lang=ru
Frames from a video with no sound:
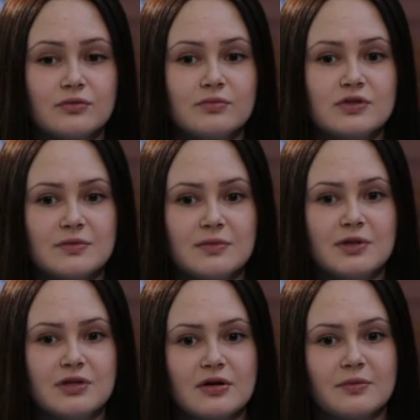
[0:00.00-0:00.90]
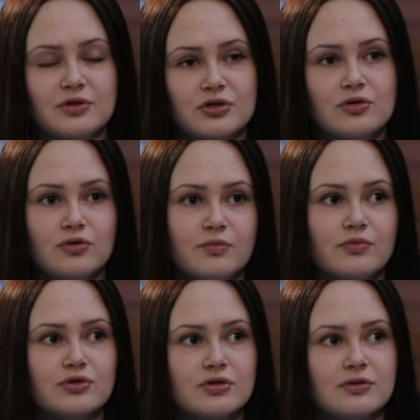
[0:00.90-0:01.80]
вот, но, тем не менее,
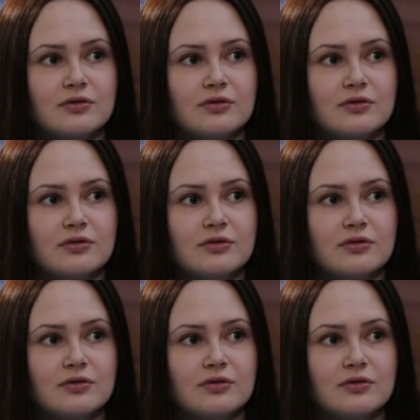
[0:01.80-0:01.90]
как бы наш